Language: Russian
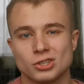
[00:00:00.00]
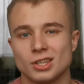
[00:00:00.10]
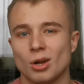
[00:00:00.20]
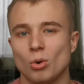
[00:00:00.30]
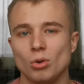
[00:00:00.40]

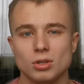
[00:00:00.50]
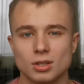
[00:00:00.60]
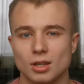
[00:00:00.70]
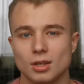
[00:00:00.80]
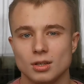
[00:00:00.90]

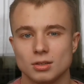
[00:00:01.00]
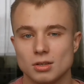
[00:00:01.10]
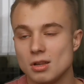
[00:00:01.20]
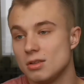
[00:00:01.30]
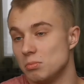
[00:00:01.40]
чистоколы,
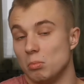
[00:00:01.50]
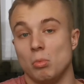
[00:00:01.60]
или,